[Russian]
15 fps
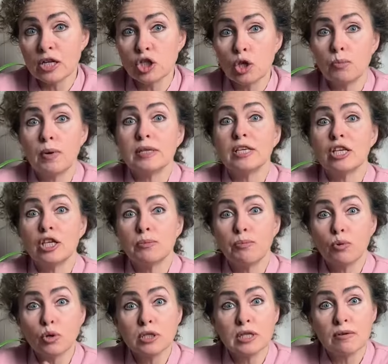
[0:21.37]
чтобы они не
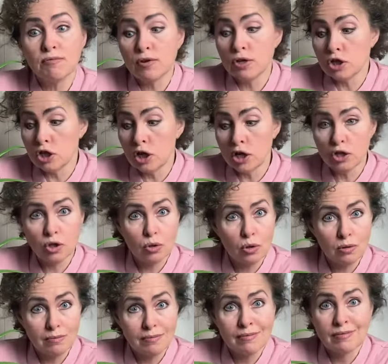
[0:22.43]
просто выжили,
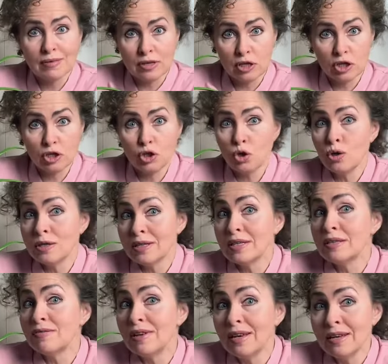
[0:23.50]
но еще и
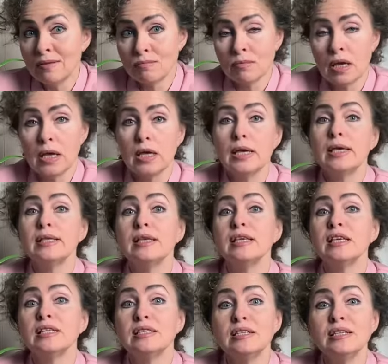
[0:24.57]
зацвели, и
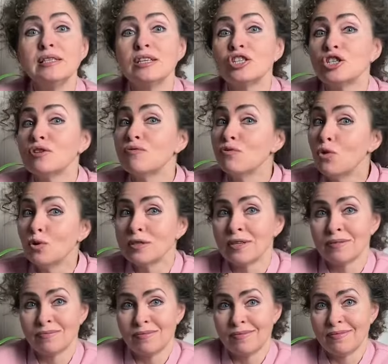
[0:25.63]
не единожды в год?
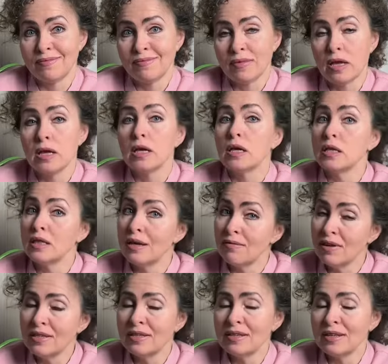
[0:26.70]

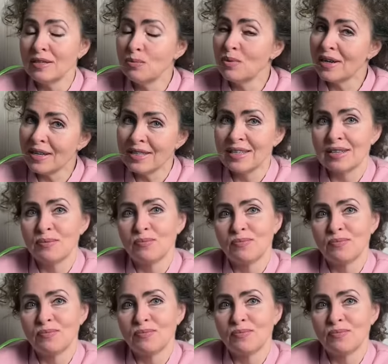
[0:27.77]
Давайте разбираться.